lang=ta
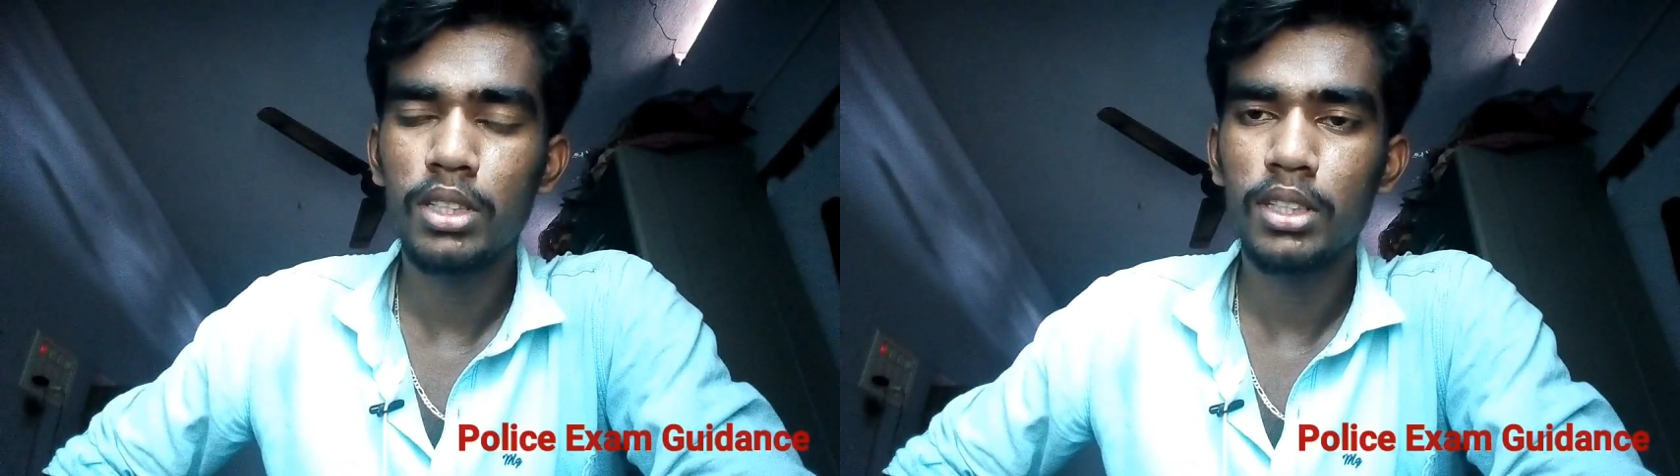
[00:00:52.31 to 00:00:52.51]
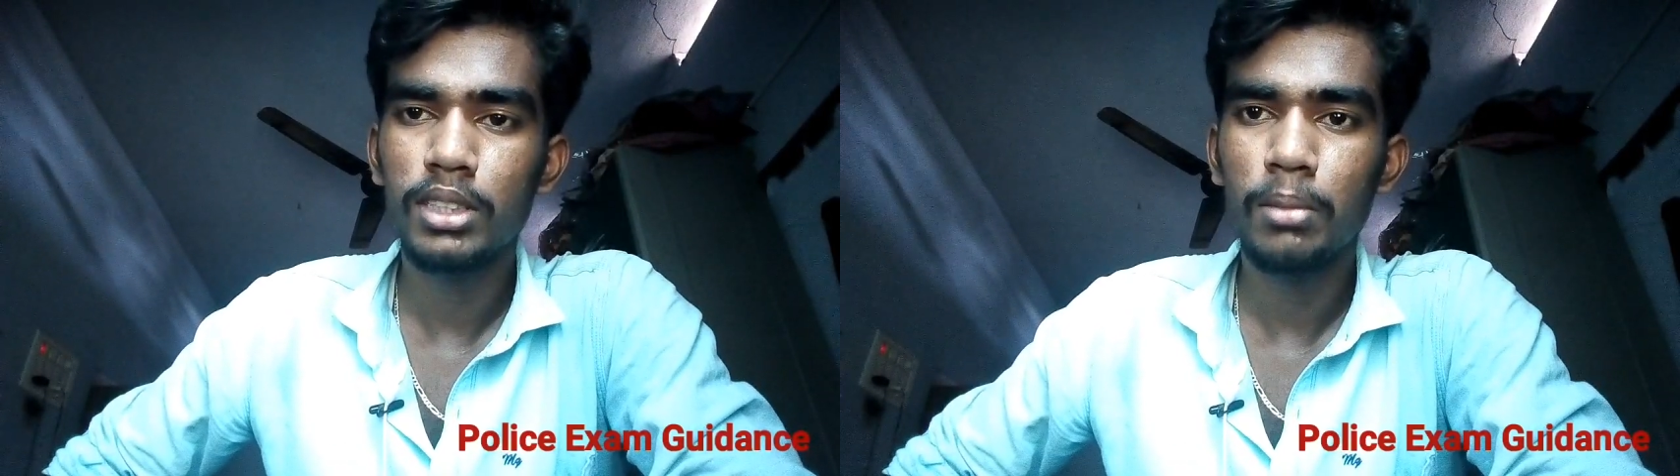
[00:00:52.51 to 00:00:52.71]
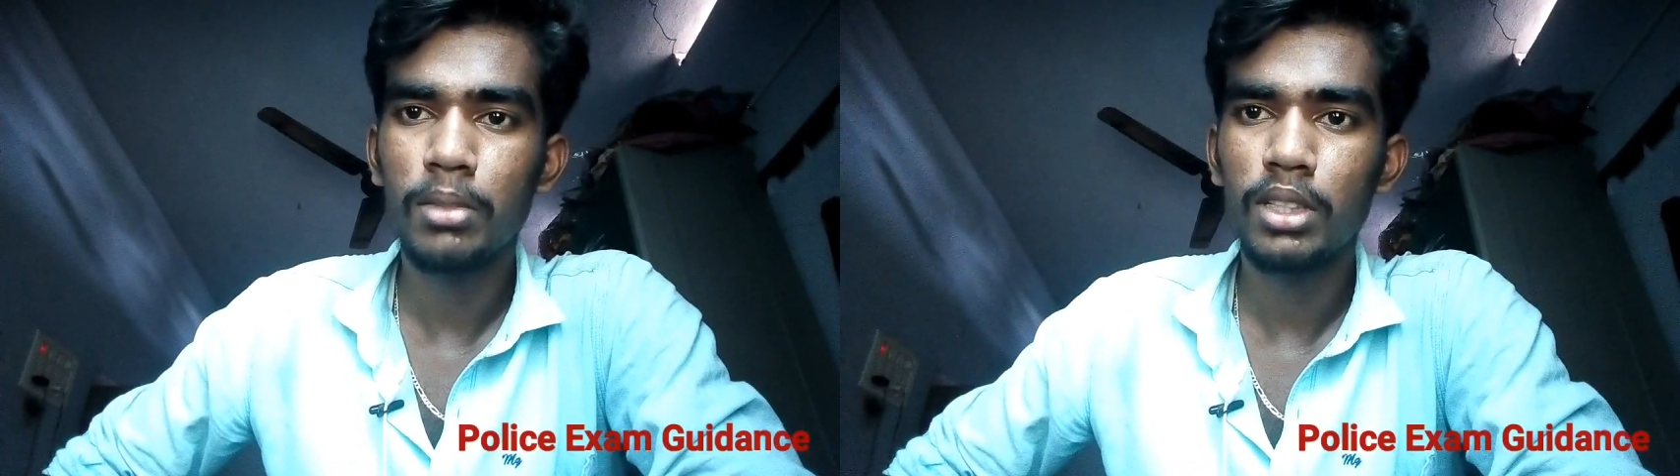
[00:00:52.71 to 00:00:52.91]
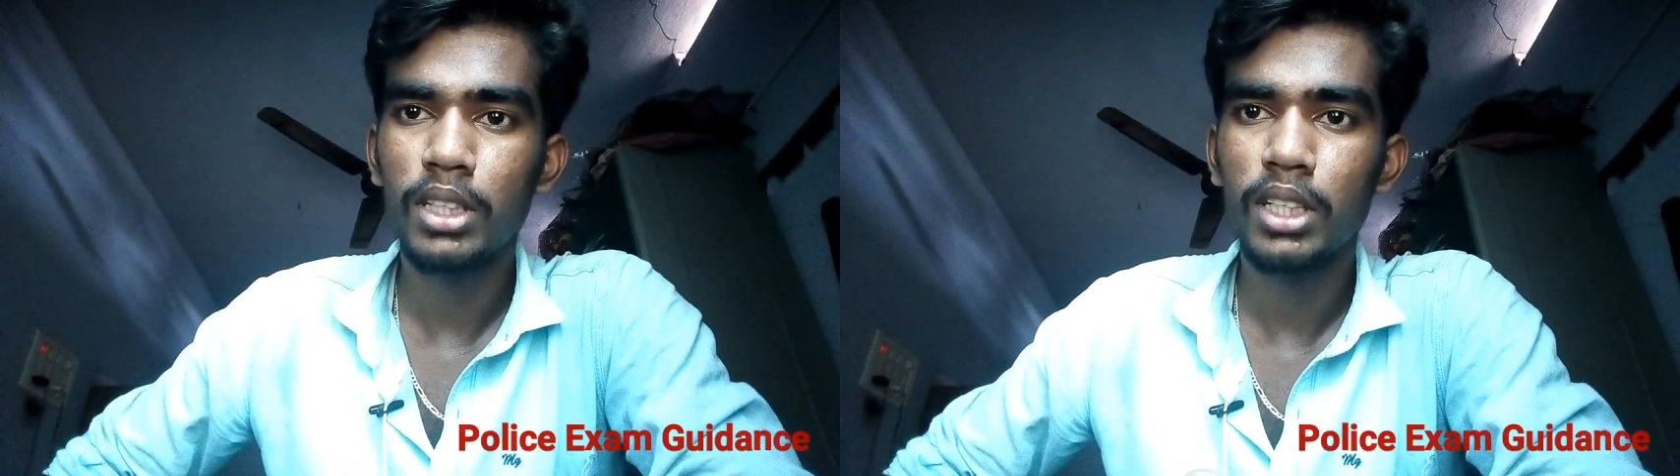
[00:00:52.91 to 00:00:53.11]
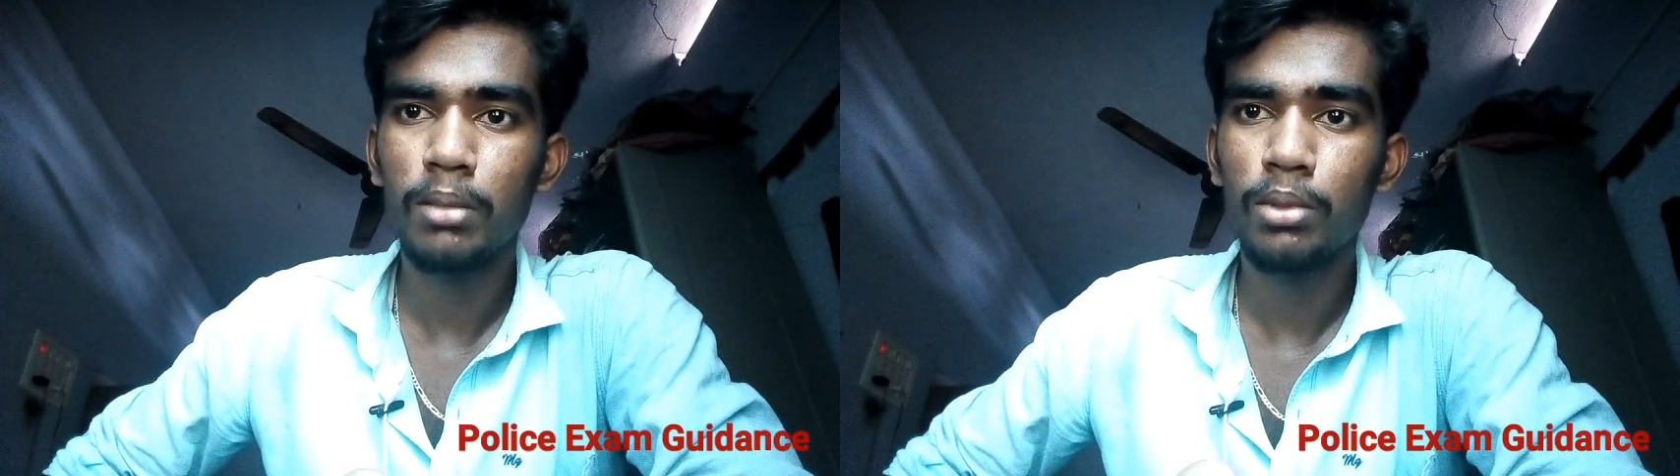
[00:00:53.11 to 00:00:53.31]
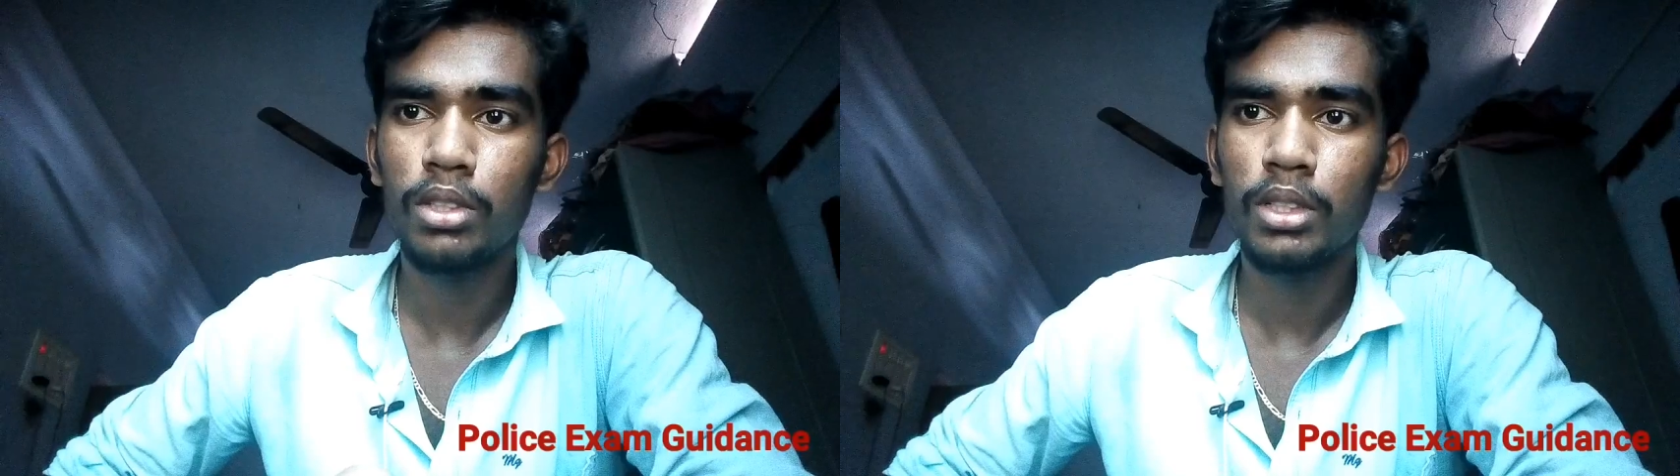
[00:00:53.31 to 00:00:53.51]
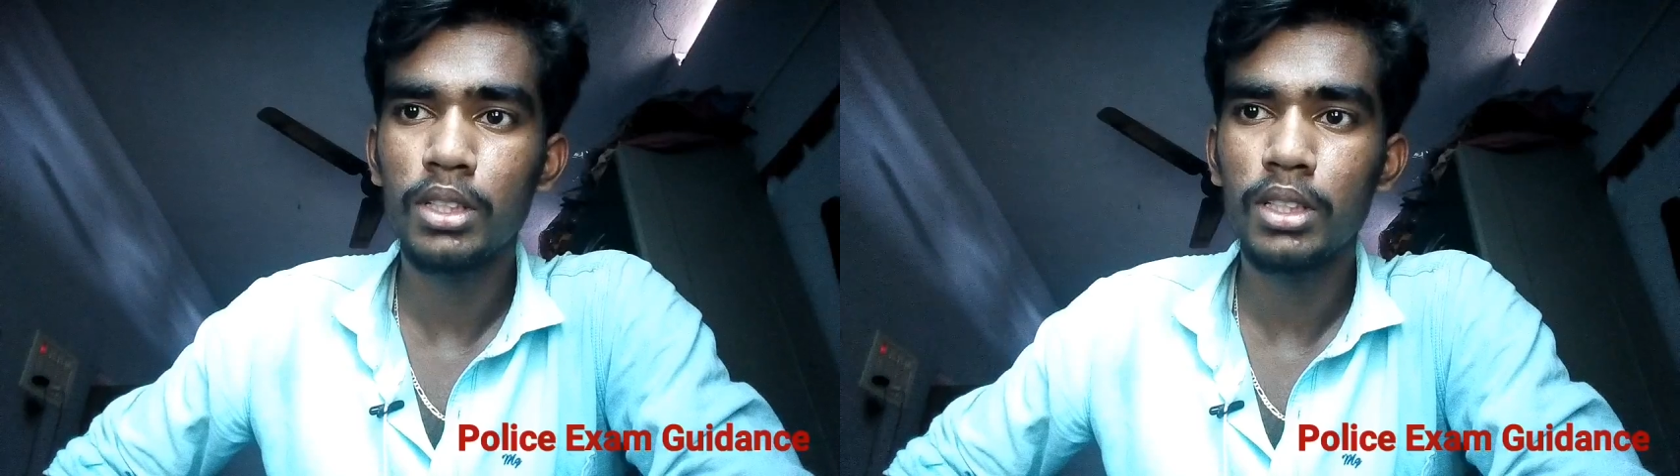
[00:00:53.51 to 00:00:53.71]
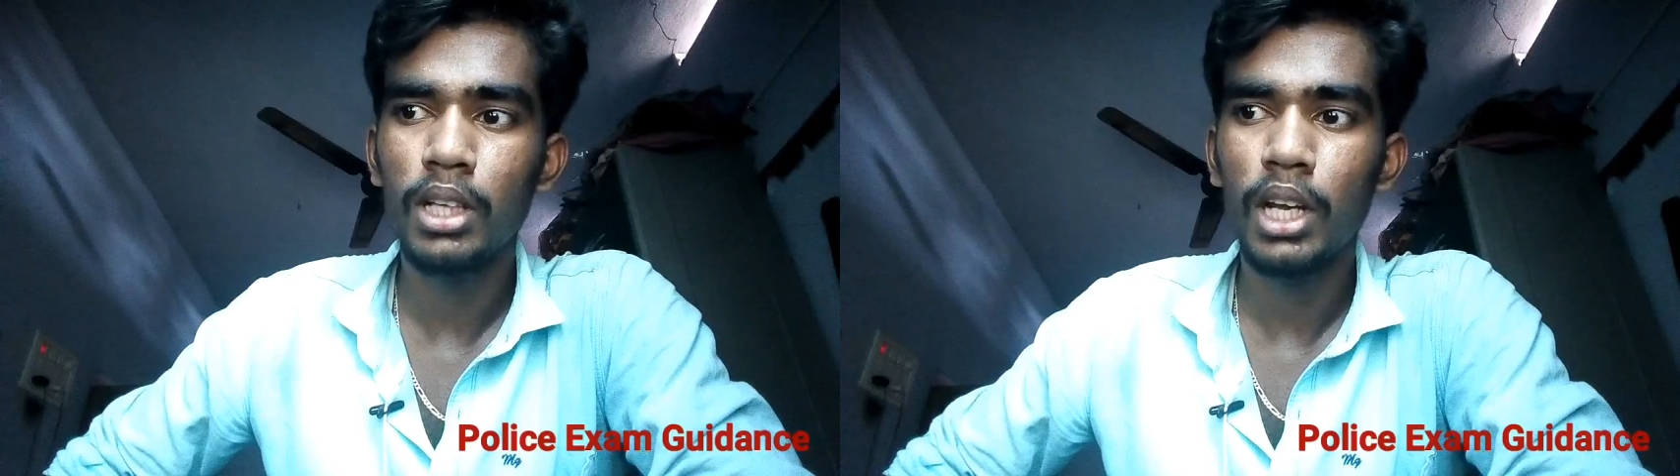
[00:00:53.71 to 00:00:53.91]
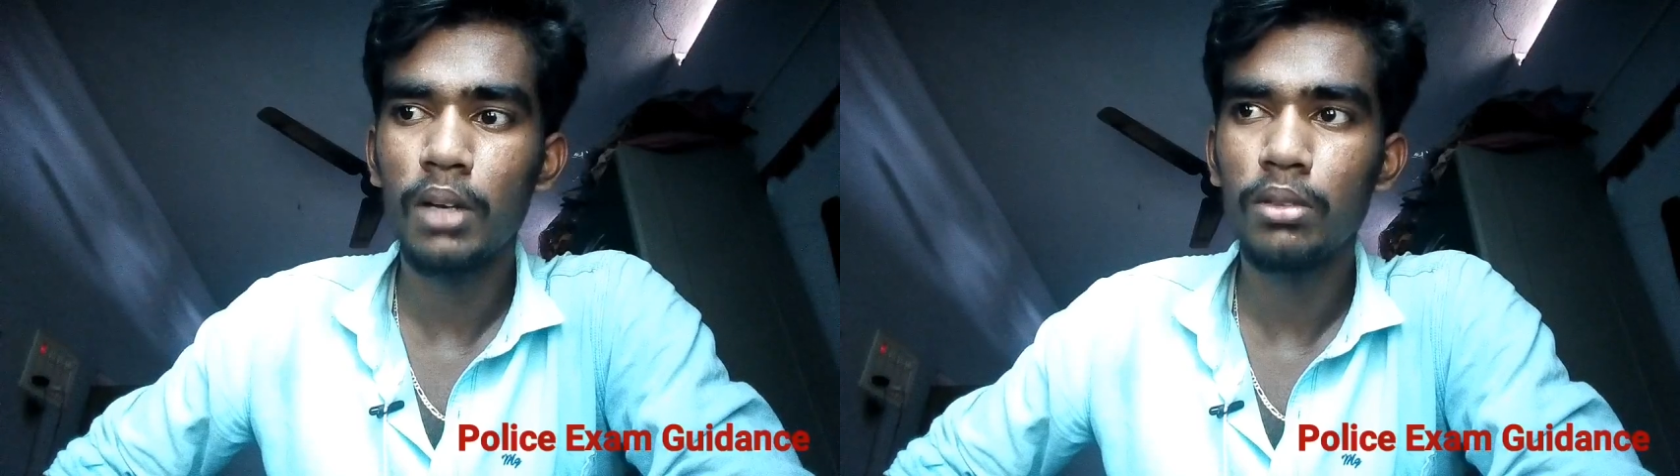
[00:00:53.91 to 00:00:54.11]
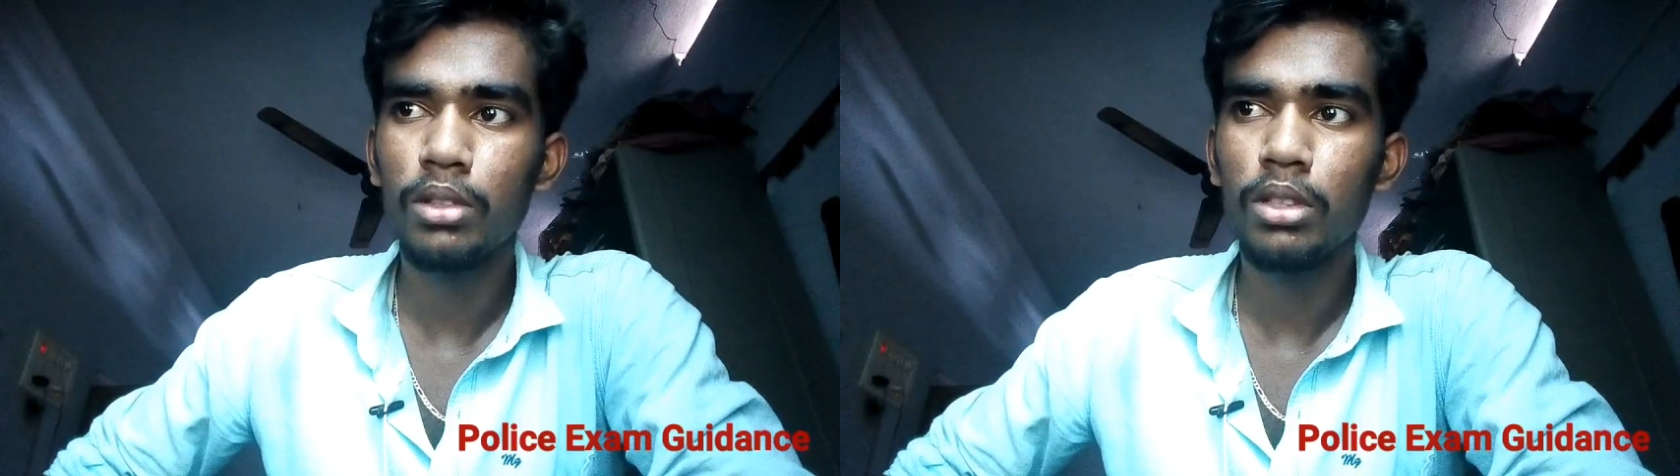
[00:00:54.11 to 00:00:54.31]
எக்ஸாமுக்குன்னே தனியாக புக்கு இருக்குது ஆனால்
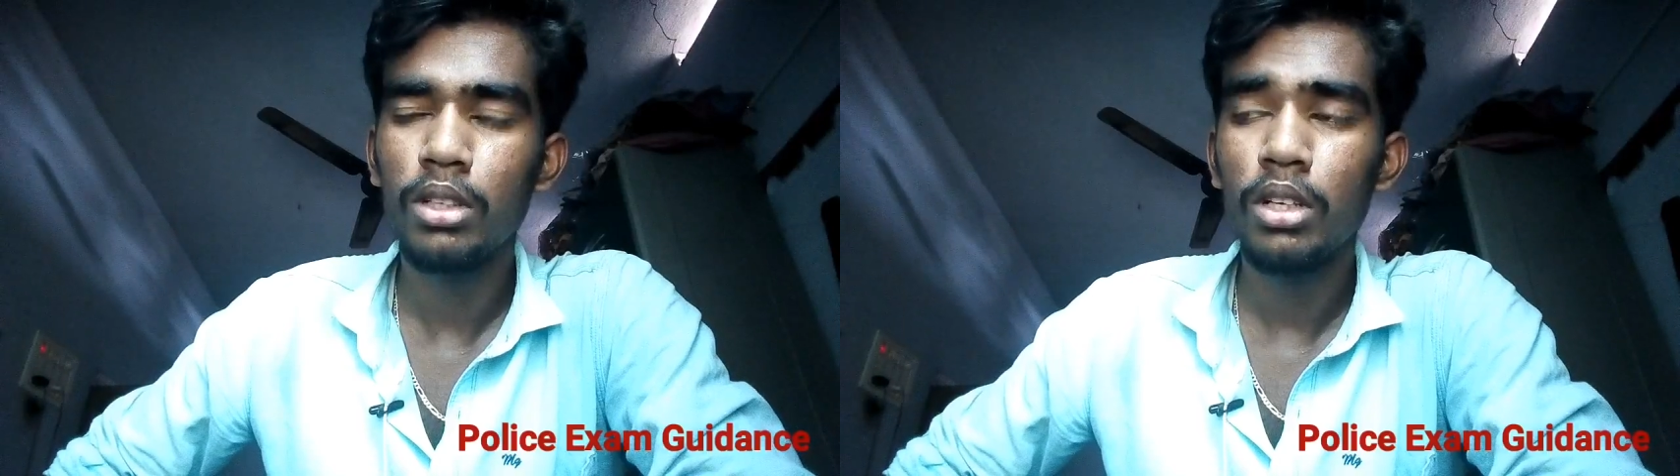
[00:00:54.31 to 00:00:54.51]
வந்து